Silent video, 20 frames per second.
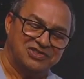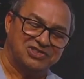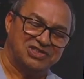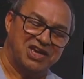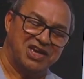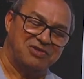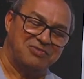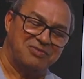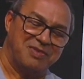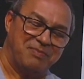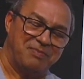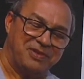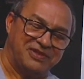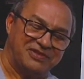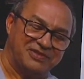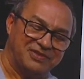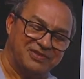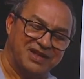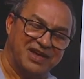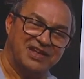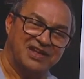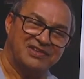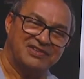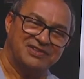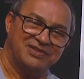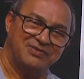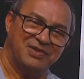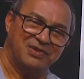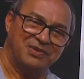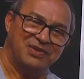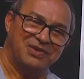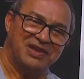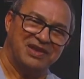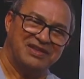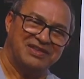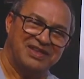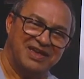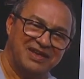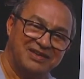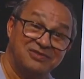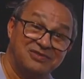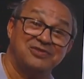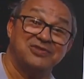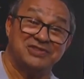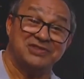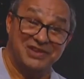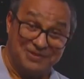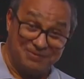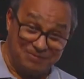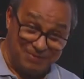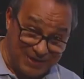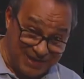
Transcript: gera uma pressão negativa quando ele desce, nós já